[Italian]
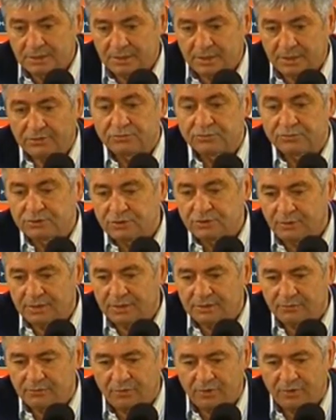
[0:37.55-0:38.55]
che tutti
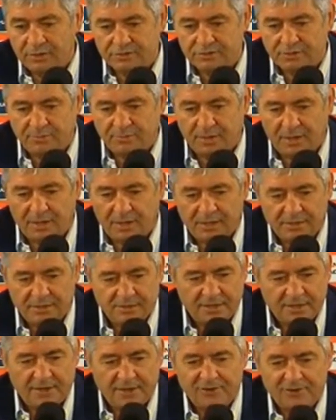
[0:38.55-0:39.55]
quanti voi, insomma,
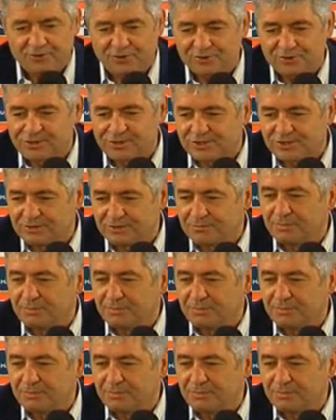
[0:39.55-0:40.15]
l'anno scorso